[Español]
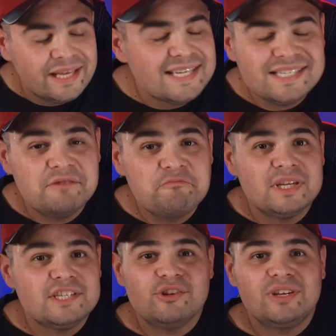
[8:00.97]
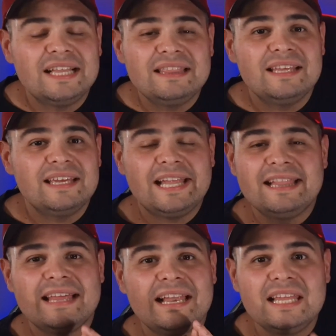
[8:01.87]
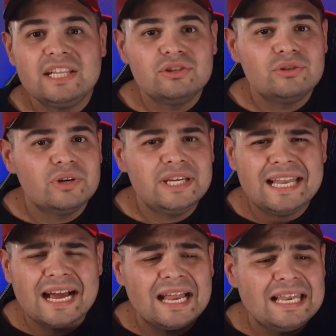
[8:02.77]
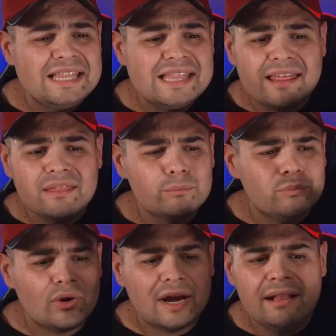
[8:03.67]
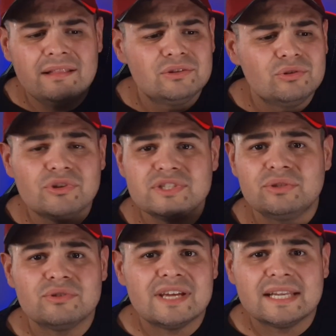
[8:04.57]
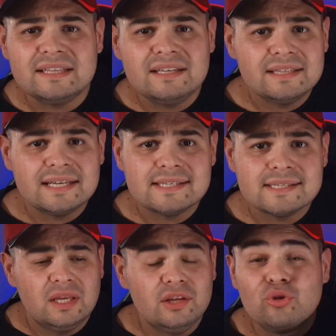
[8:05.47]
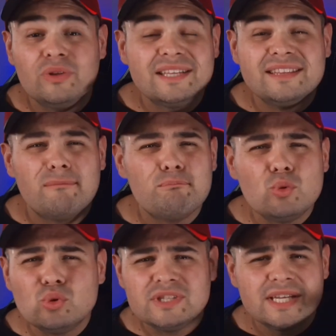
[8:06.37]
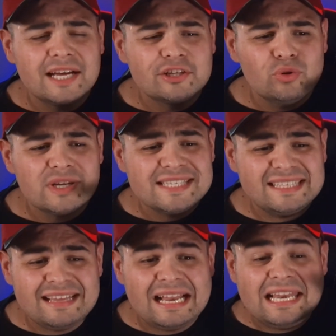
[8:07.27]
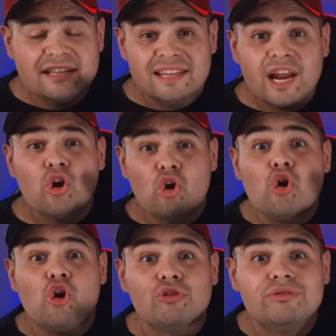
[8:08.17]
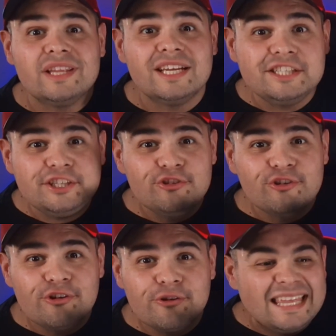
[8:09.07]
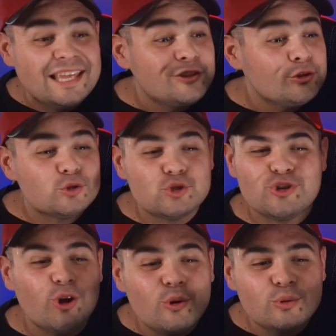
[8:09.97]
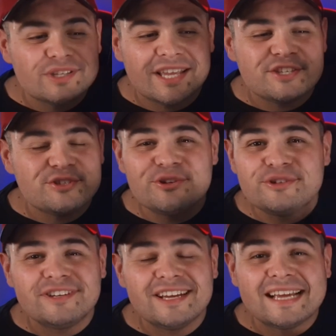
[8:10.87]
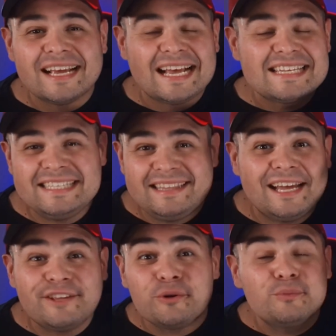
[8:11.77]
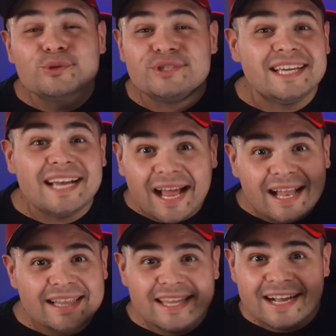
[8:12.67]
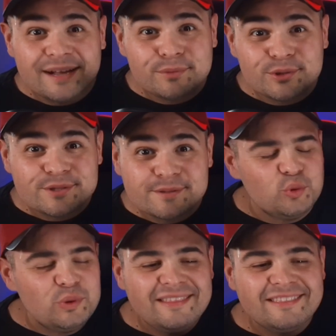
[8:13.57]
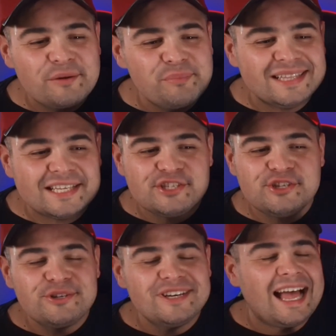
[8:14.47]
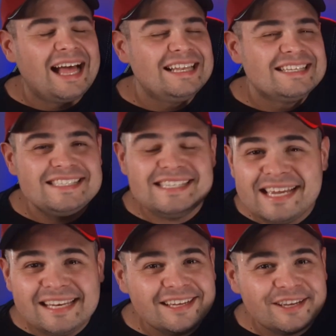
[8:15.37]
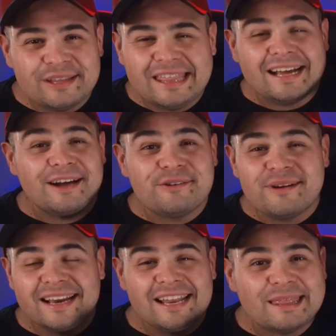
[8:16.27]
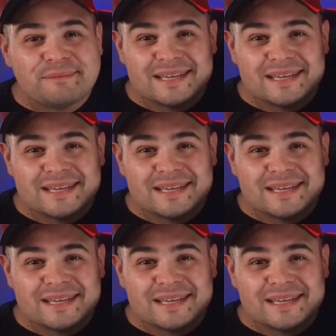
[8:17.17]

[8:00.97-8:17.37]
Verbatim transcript: Es impresionante el talento y la calidad vocal de todos estos artistas y toda esta música, todas estas letras con contenido y estos shows que son casi teatro musical, digamos, con una interpretación al 100 que nos dejan con ganas de